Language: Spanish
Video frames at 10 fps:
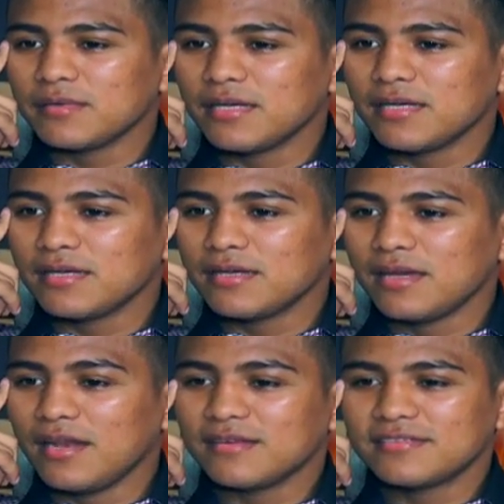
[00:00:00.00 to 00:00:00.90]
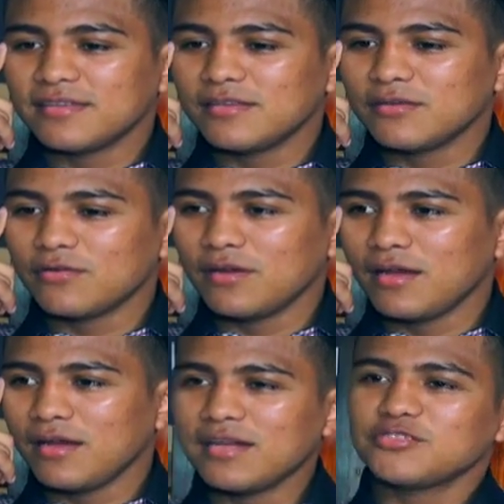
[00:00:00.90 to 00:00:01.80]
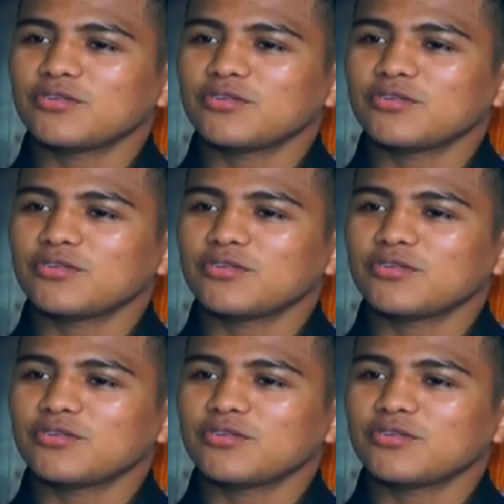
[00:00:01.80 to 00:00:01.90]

eh, Alexi dijo, él es el